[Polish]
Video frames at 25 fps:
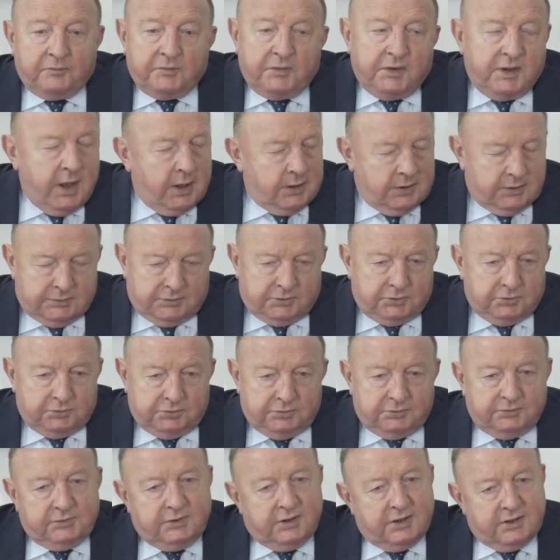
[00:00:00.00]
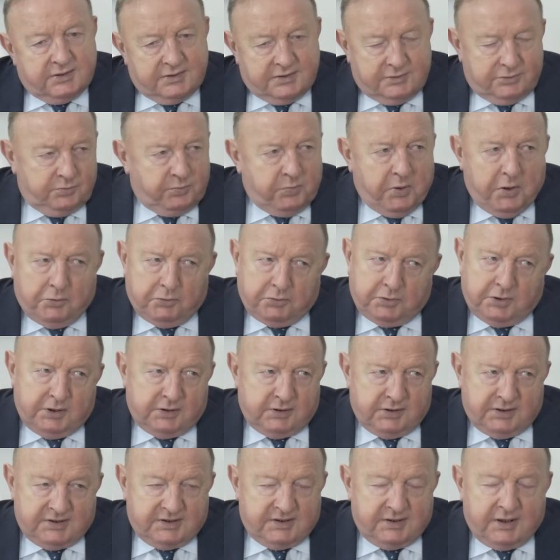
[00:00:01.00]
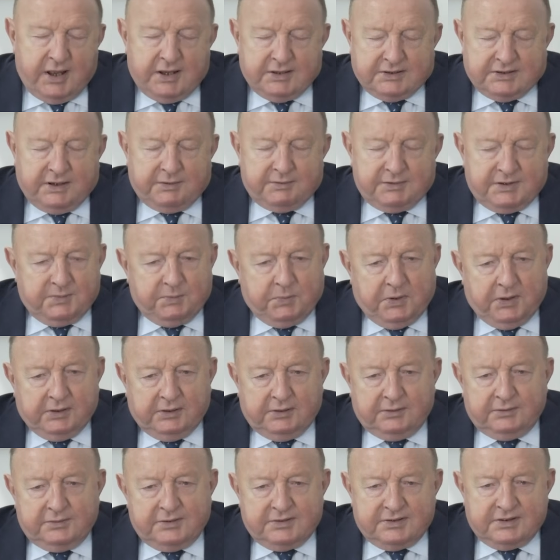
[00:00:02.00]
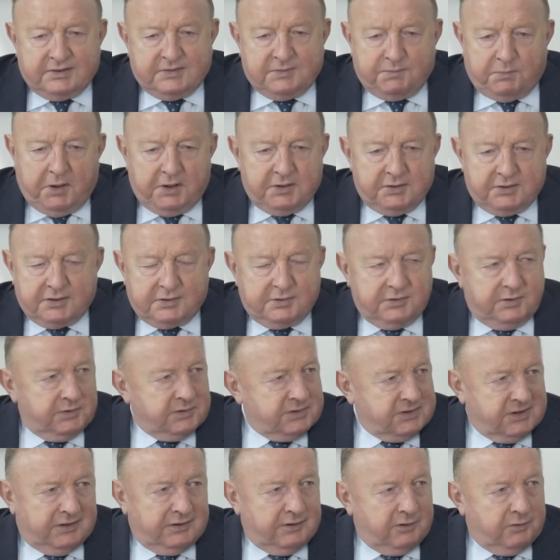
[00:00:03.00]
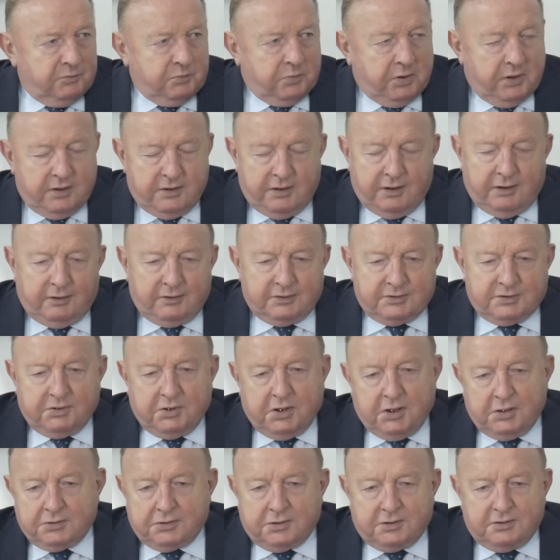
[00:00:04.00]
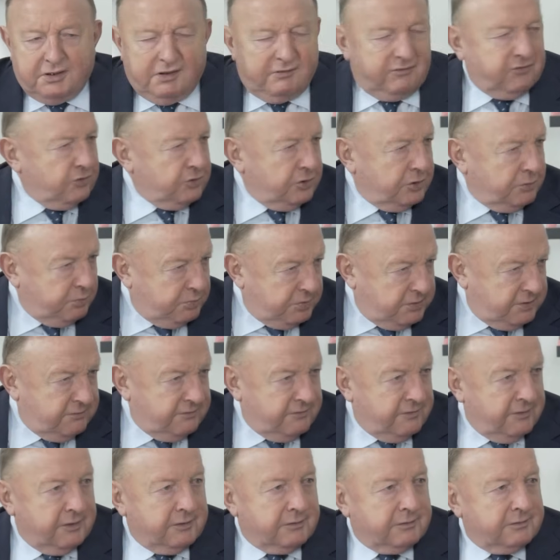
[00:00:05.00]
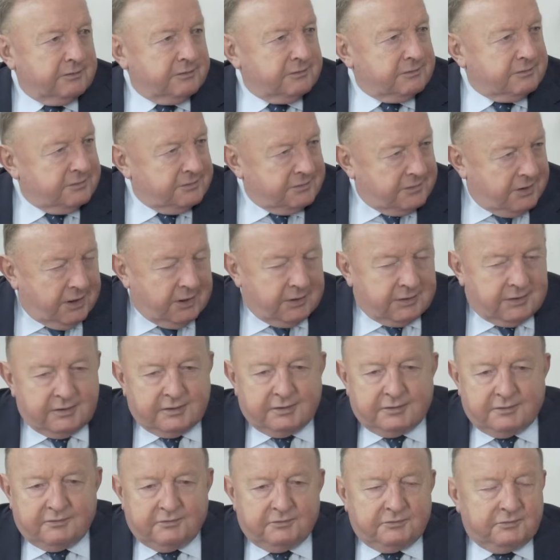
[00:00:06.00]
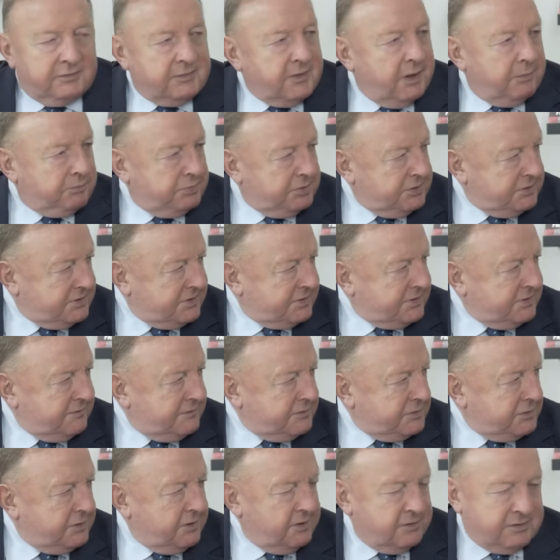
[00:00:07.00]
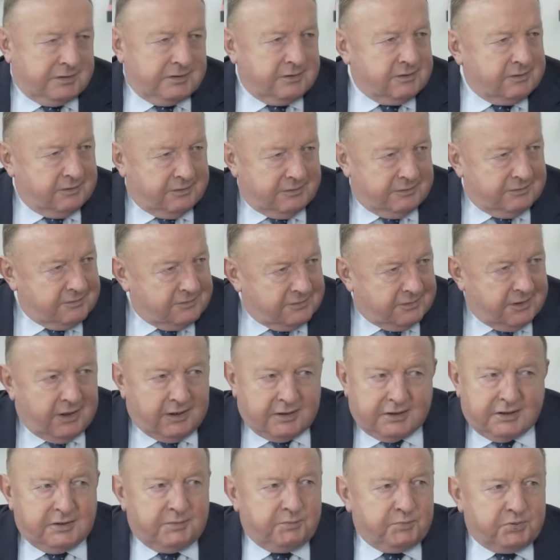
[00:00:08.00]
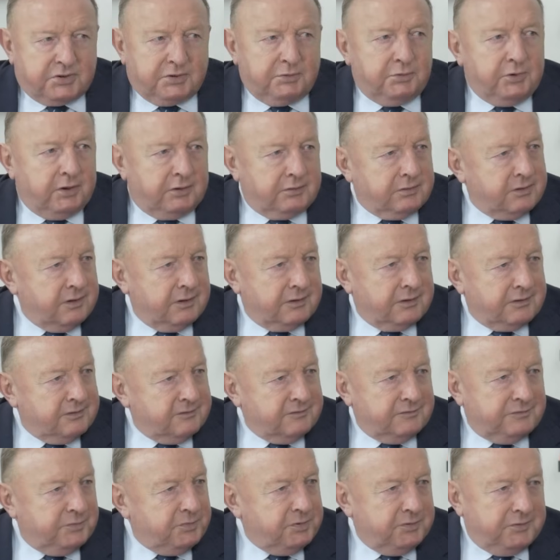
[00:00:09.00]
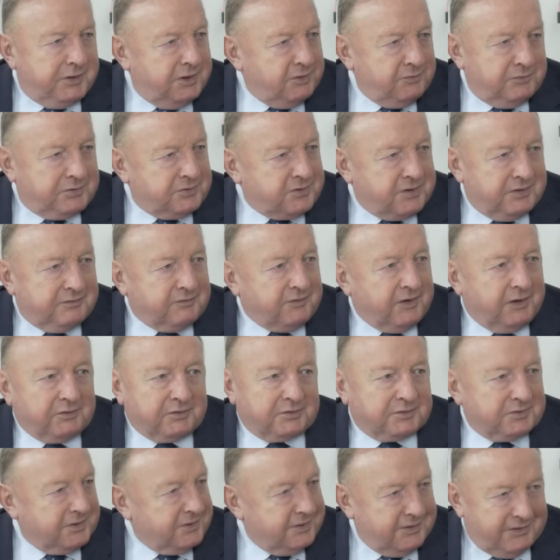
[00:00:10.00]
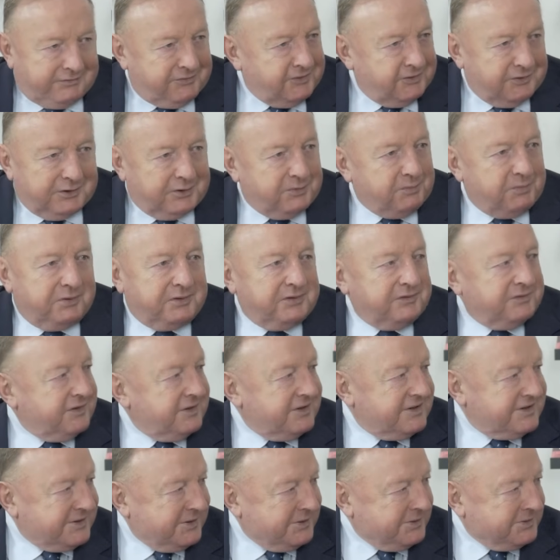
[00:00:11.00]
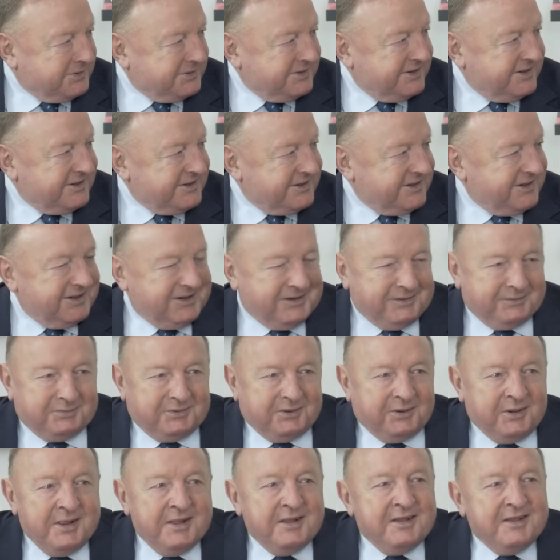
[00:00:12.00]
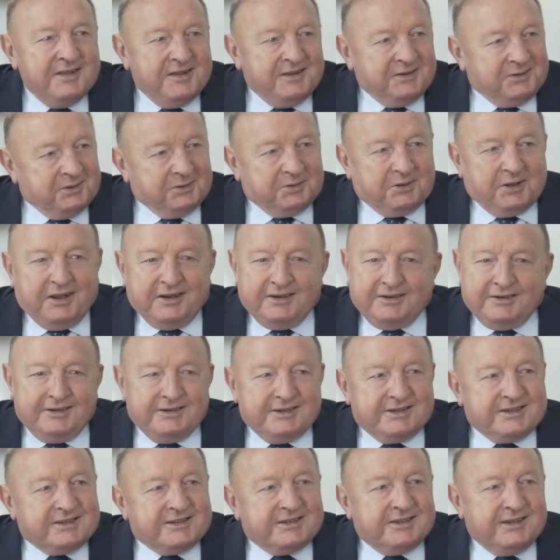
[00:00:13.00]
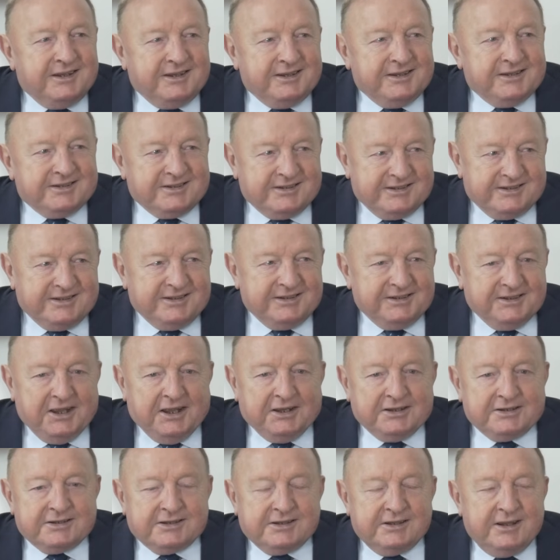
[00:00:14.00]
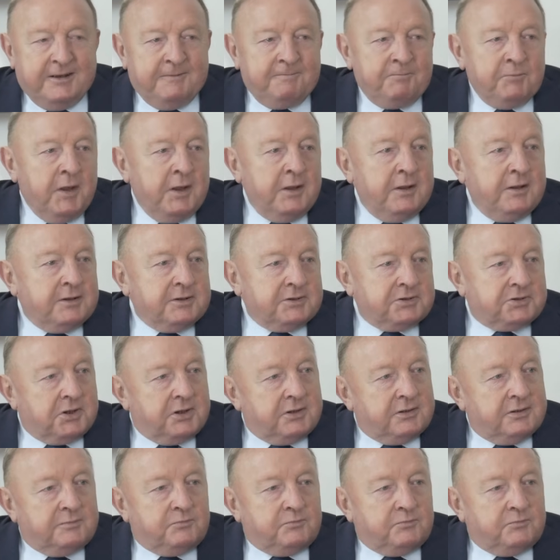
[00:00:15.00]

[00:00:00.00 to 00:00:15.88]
ja tu nie zupełnie się zgadzam z, pan, z pańską oceną, panie Asoje, że niewątpliwie tu takich, na Bliskim Wschodzie to takich przymiotników nie używał, że niewątpliwie coś się dzieje, bo tutaj nic nie jest jasne, że